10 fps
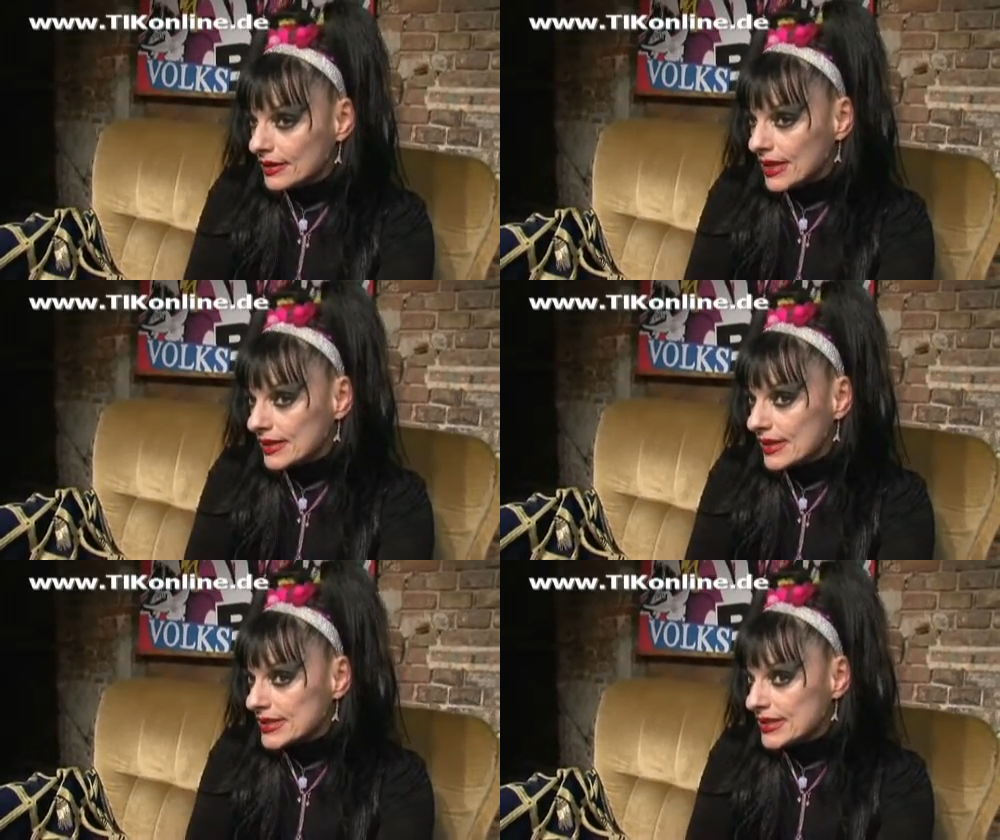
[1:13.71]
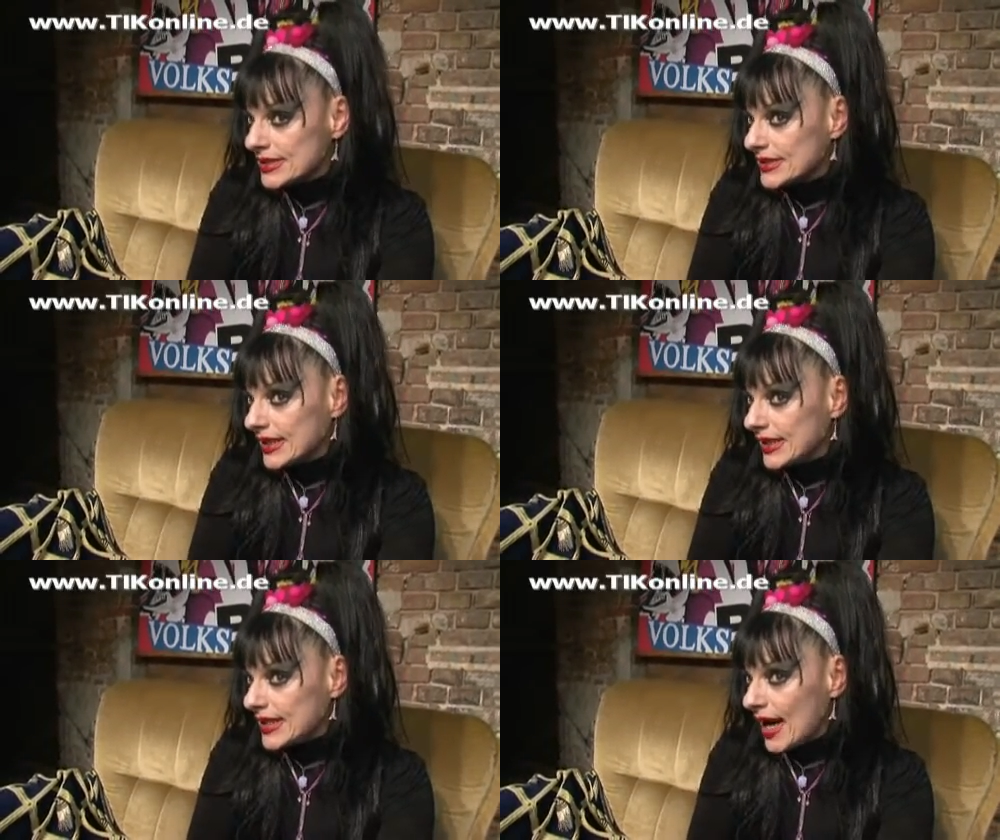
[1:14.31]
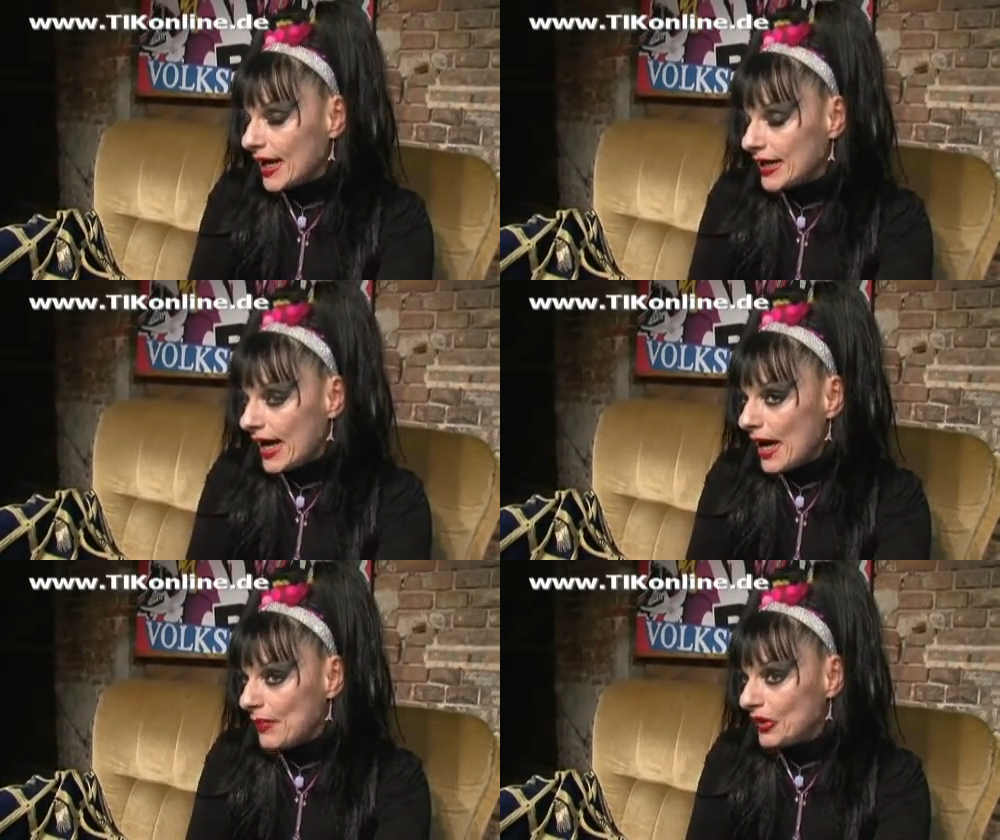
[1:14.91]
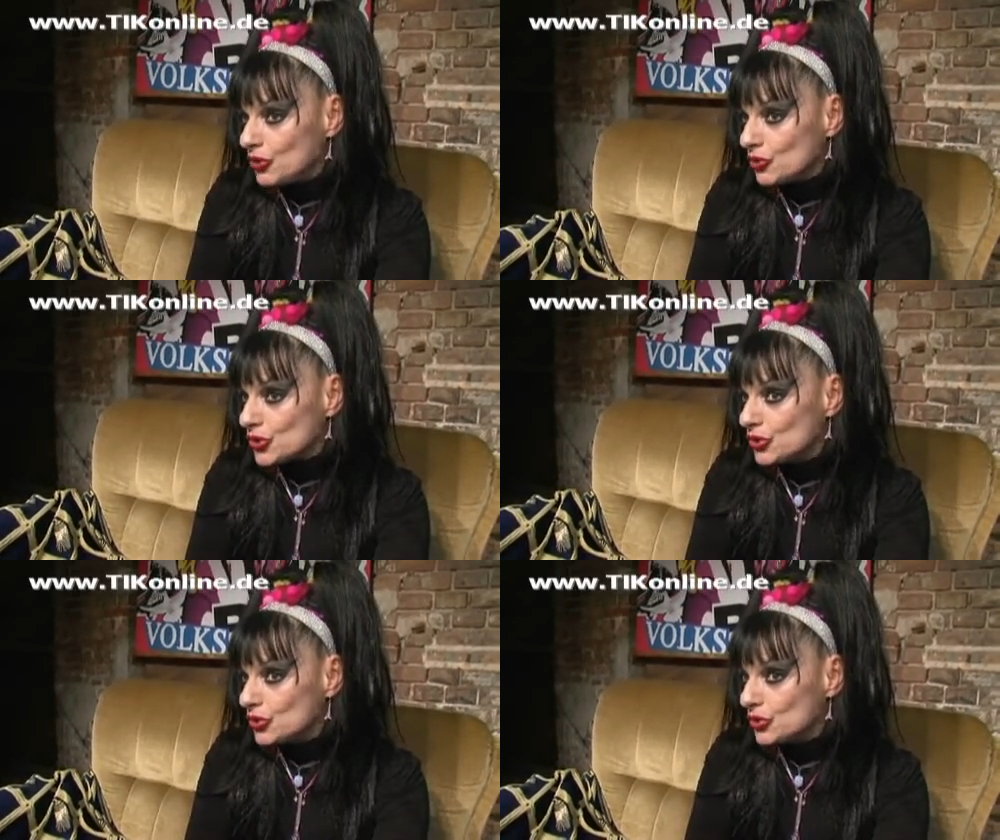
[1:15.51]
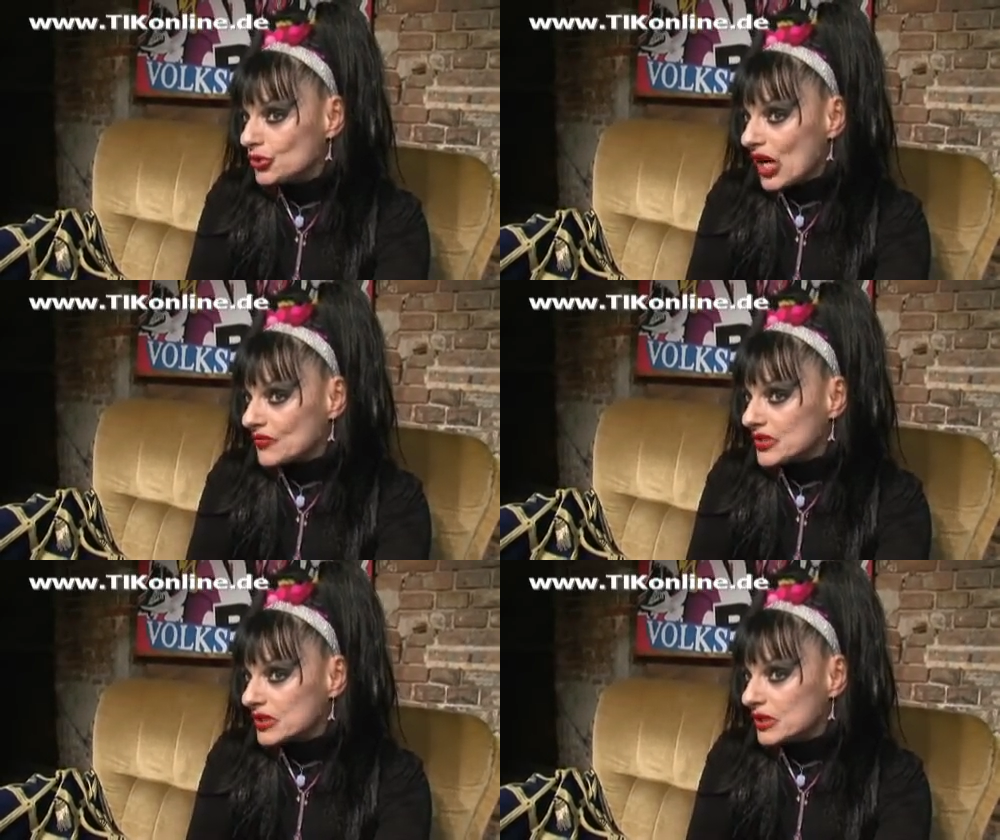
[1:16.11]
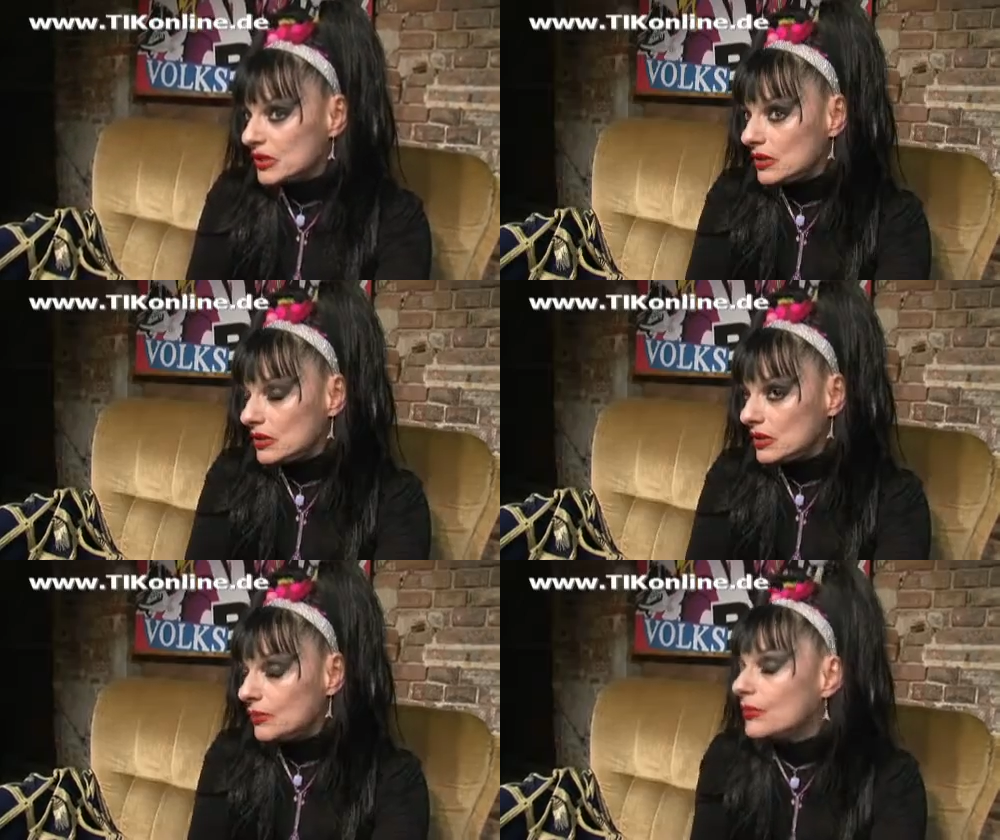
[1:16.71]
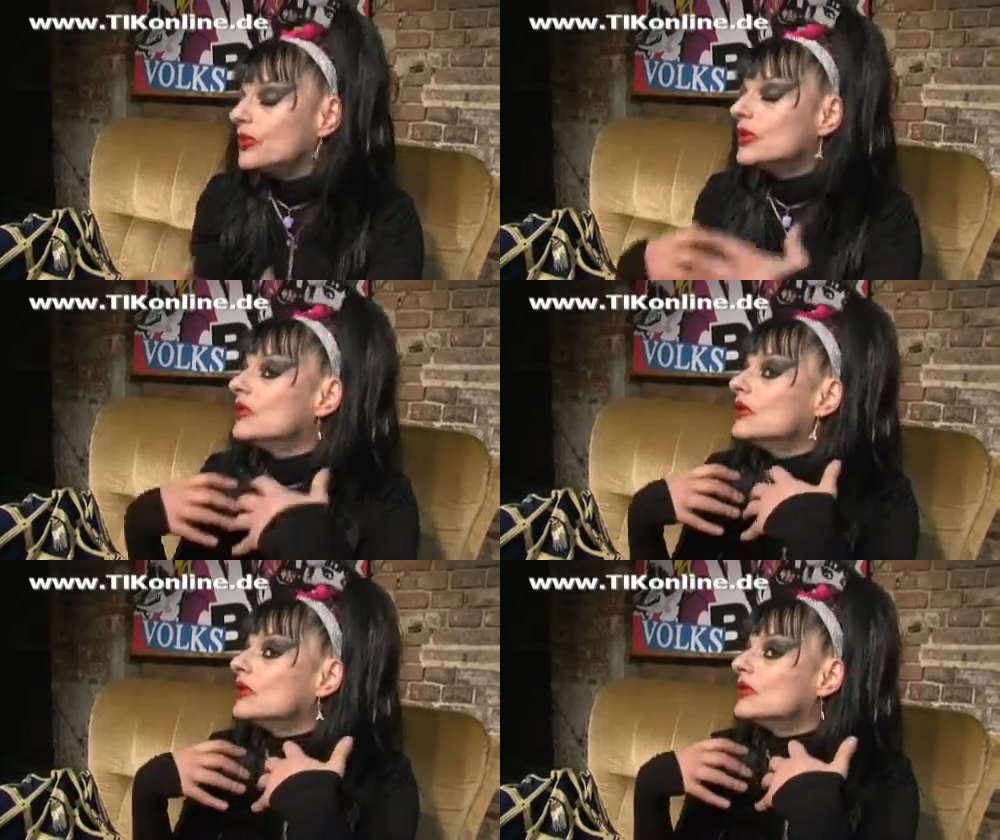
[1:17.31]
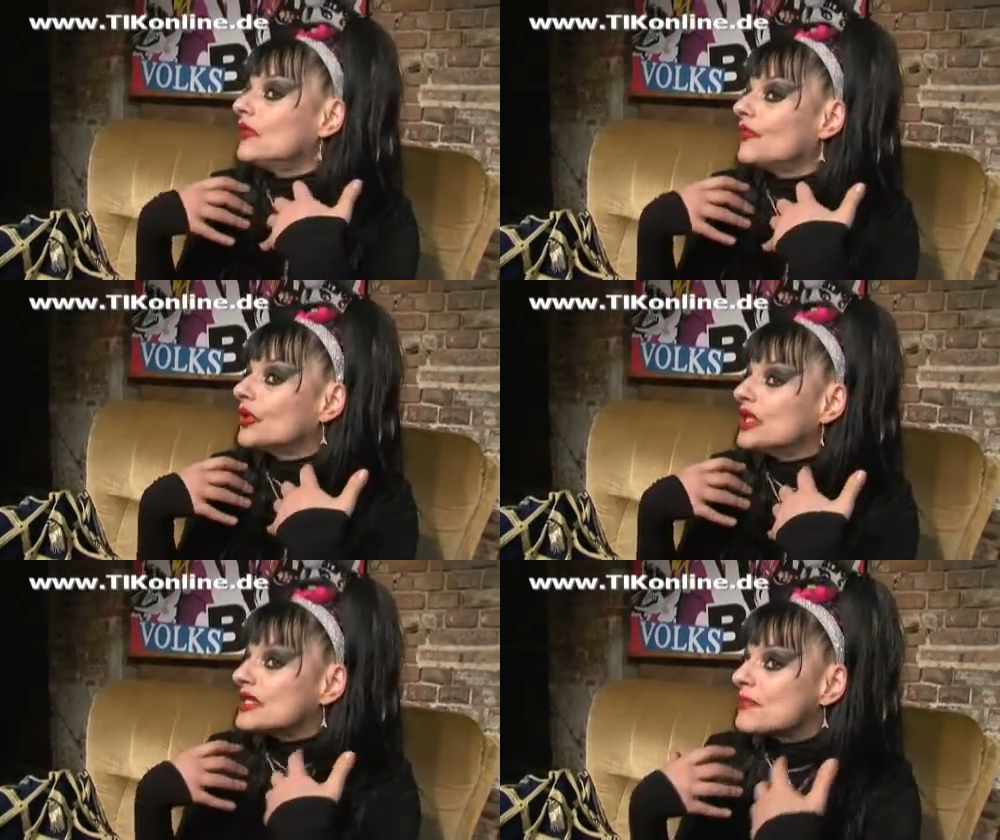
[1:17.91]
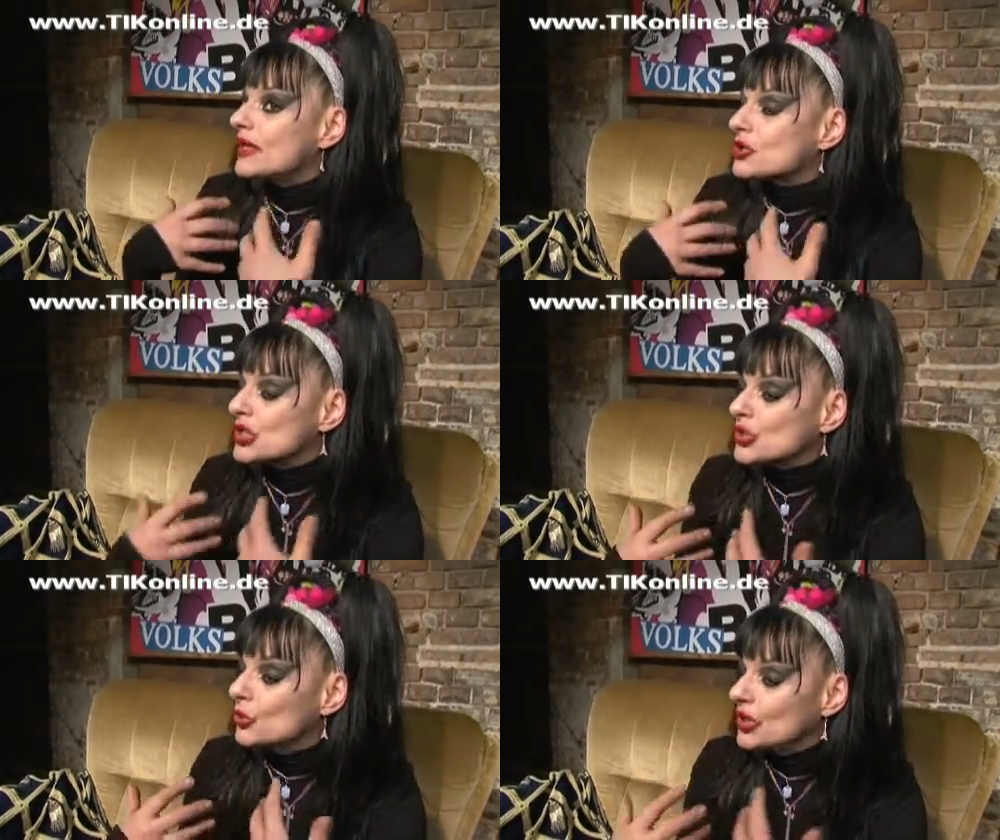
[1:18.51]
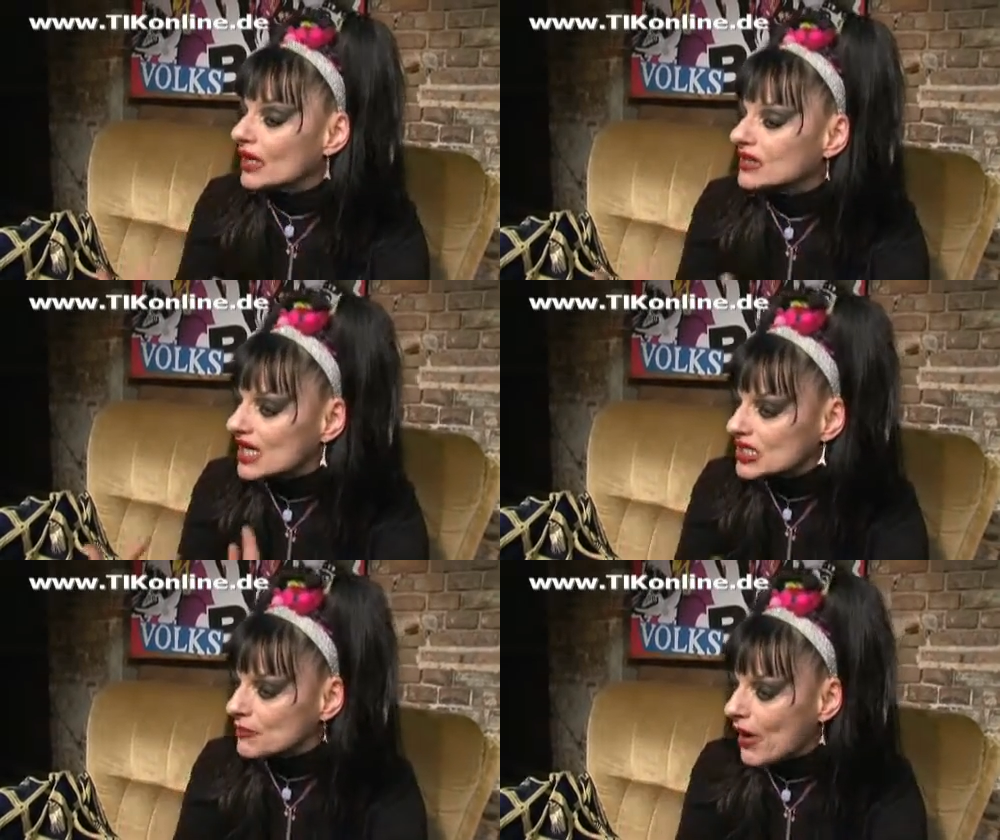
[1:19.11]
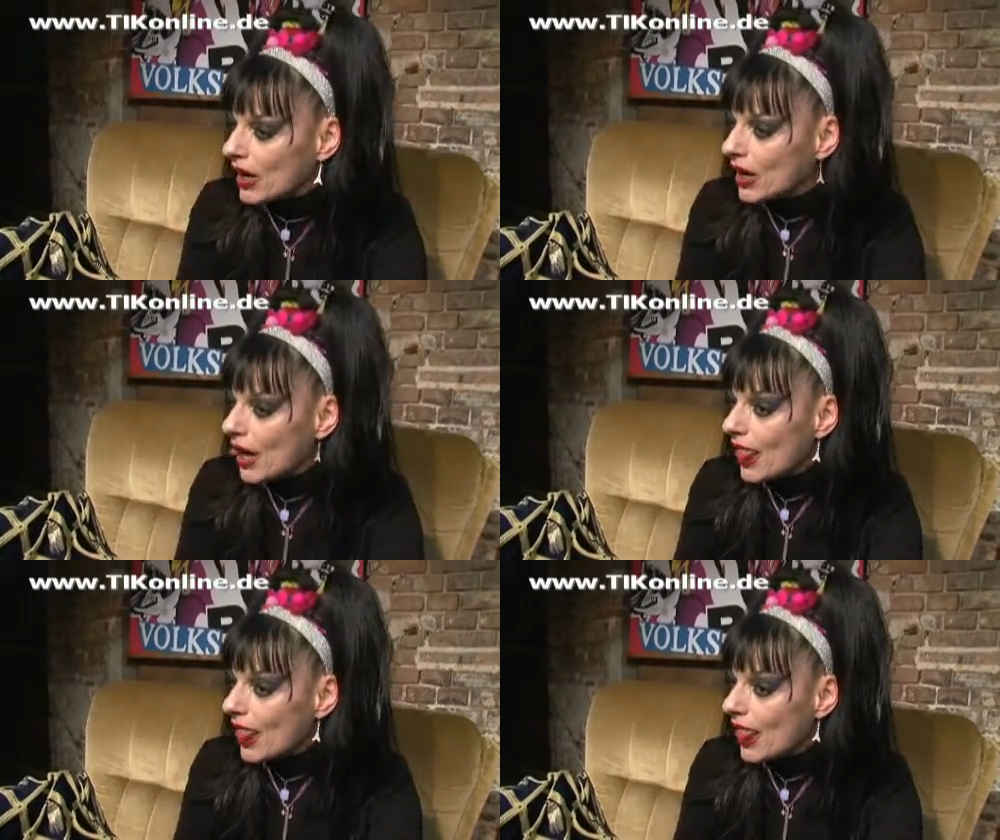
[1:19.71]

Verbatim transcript: denn das ist, geht ja einher mit, du darfst, die, die, die Würde des Menschen ist unantastbar,